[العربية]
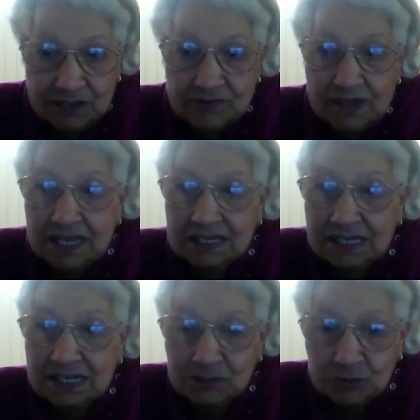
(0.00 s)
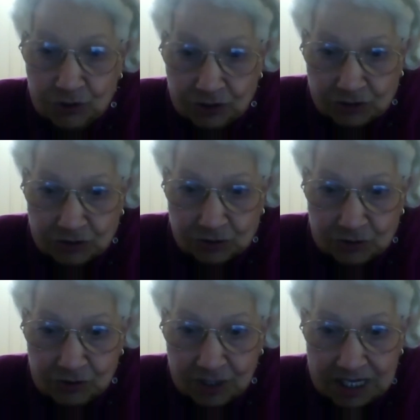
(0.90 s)
فاديته
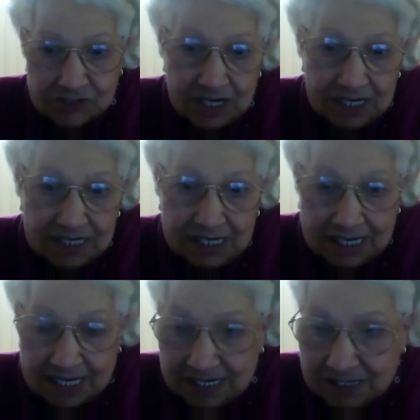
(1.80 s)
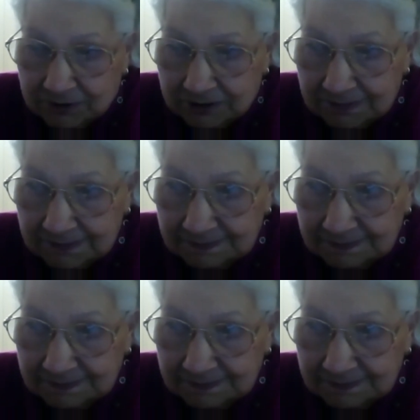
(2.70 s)
الدكتور عشان يكلمه